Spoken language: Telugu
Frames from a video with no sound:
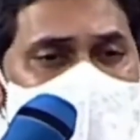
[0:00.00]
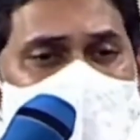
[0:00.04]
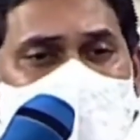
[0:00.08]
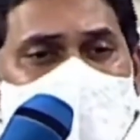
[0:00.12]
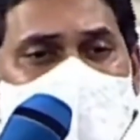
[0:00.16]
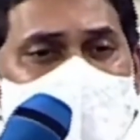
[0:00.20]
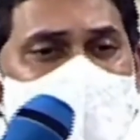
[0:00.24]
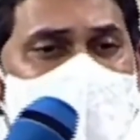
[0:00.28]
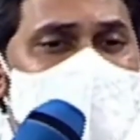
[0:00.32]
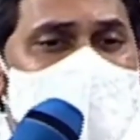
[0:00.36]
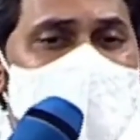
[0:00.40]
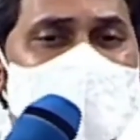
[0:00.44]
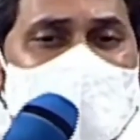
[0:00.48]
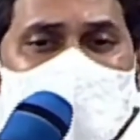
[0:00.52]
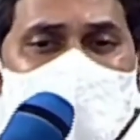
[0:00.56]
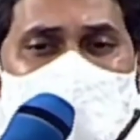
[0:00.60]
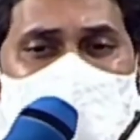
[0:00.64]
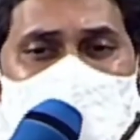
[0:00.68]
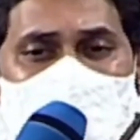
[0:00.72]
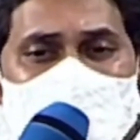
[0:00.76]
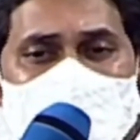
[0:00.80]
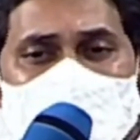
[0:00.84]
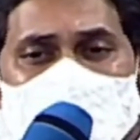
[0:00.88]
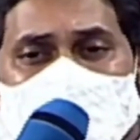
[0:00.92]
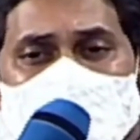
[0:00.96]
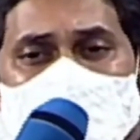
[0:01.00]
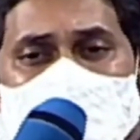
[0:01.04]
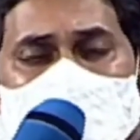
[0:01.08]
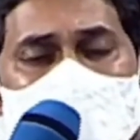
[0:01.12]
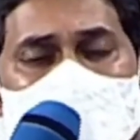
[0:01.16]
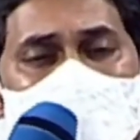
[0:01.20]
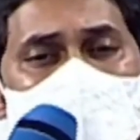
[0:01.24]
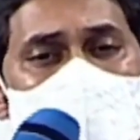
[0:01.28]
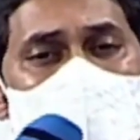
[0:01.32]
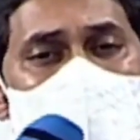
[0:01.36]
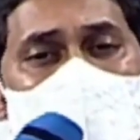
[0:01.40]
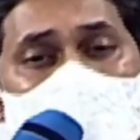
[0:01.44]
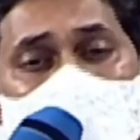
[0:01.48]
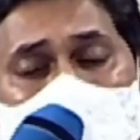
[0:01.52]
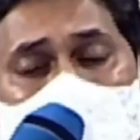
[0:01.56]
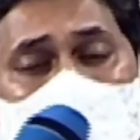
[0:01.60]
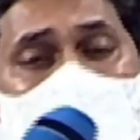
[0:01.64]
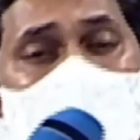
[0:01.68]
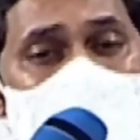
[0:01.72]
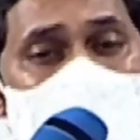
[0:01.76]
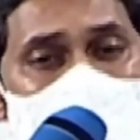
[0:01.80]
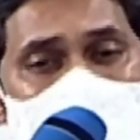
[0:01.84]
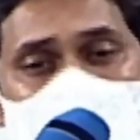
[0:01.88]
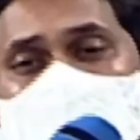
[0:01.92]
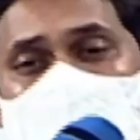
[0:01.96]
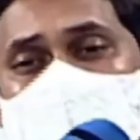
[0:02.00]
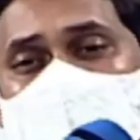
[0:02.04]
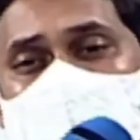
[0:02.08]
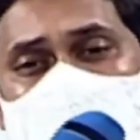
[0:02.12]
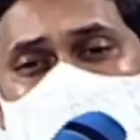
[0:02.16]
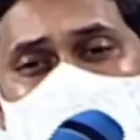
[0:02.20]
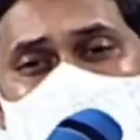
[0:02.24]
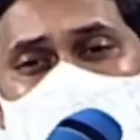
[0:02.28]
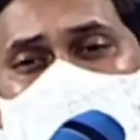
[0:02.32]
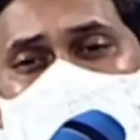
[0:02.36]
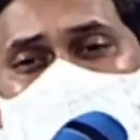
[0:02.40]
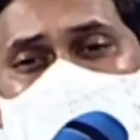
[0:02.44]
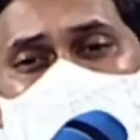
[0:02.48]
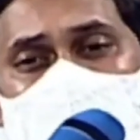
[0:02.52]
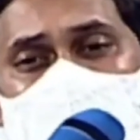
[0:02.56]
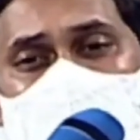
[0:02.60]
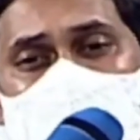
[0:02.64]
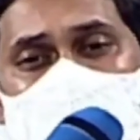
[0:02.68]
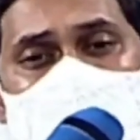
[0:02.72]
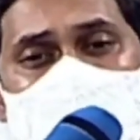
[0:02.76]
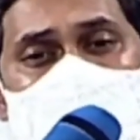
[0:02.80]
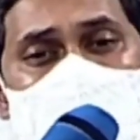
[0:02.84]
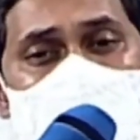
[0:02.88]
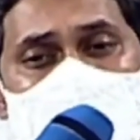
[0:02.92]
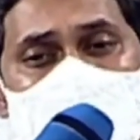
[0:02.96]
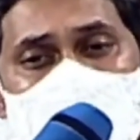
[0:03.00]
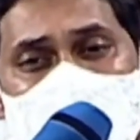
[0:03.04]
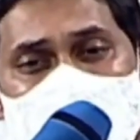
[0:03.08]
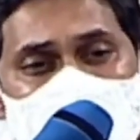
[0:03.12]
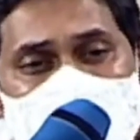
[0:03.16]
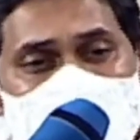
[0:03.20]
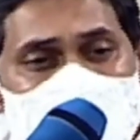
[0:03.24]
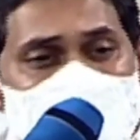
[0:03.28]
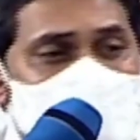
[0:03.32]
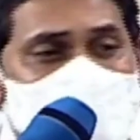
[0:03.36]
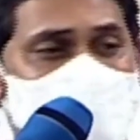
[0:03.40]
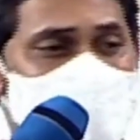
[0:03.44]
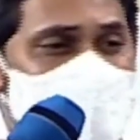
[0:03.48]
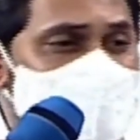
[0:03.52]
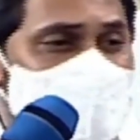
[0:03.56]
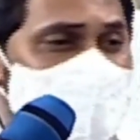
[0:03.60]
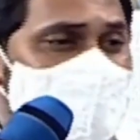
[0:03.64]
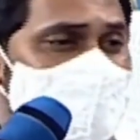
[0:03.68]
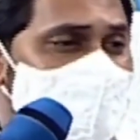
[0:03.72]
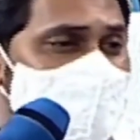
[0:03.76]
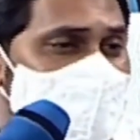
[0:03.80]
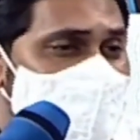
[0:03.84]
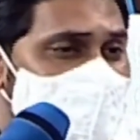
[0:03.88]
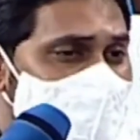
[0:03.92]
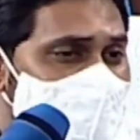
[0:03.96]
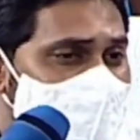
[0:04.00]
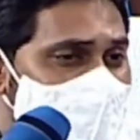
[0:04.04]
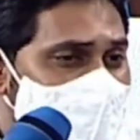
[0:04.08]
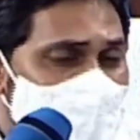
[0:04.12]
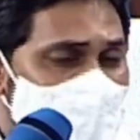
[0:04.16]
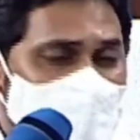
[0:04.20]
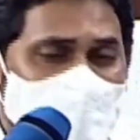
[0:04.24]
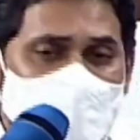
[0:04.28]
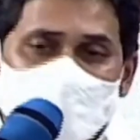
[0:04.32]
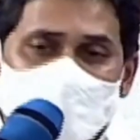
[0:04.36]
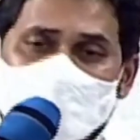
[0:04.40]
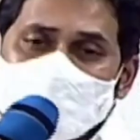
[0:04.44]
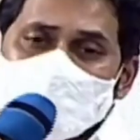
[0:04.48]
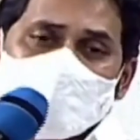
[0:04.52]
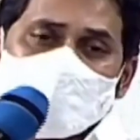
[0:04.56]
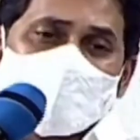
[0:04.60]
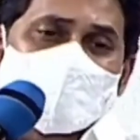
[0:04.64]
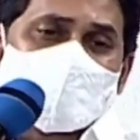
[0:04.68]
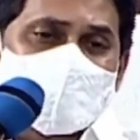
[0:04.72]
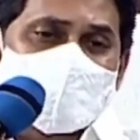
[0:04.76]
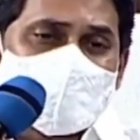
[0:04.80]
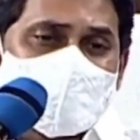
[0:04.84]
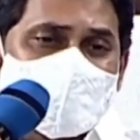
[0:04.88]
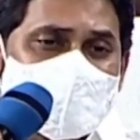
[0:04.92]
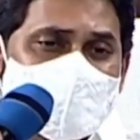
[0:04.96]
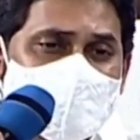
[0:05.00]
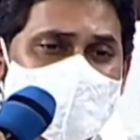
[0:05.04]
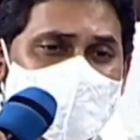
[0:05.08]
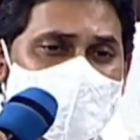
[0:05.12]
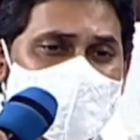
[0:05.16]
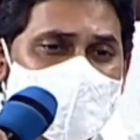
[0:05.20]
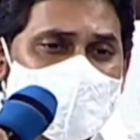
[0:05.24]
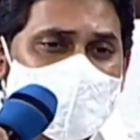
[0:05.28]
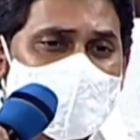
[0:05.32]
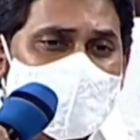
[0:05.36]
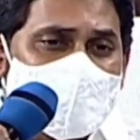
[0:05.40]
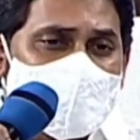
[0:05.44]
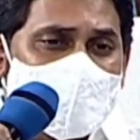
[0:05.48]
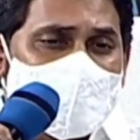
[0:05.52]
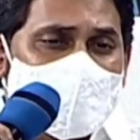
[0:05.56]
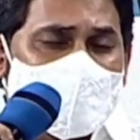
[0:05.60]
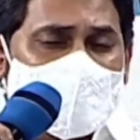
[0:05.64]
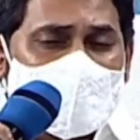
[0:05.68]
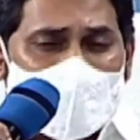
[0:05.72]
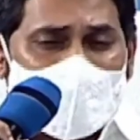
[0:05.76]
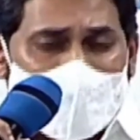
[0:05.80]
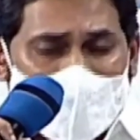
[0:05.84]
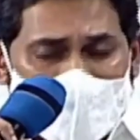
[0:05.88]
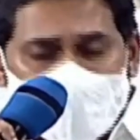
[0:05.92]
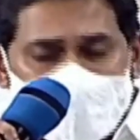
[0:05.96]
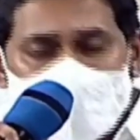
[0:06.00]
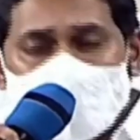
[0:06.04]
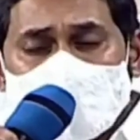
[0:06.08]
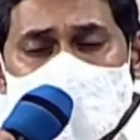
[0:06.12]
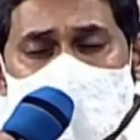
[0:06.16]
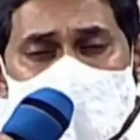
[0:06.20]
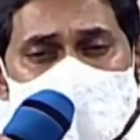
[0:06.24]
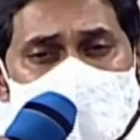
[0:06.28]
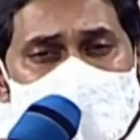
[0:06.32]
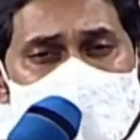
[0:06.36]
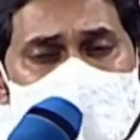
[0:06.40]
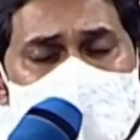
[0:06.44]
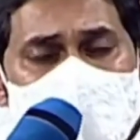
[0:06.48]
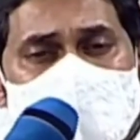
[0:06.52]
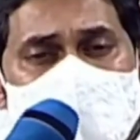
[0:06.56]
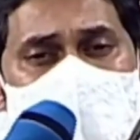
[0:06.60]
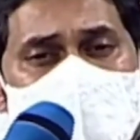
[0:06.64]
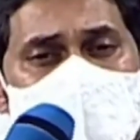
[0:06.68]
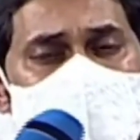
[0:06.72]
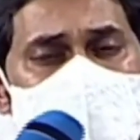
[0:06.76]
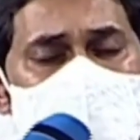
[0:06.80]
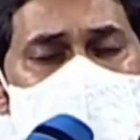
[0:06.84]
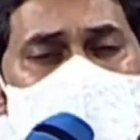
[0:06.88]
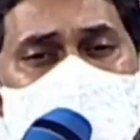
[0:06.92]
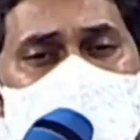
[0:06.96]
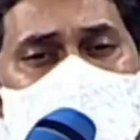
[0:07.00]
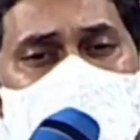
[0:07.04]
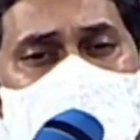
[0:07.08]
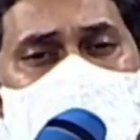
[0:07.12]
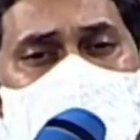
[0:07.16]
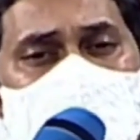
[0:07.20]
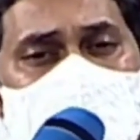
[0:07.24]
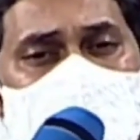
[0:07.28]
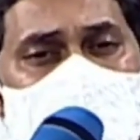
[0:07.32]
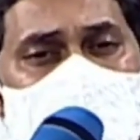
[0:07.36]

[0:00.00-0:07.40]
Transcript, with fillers: సిచ్యువేషన్ అయితే వాళ్ళ పరిస్థితి ఏమిటి అన్నదానికి నిదర్శనం ఆ ఘటన అటువంటి పరిస్థితుల్లో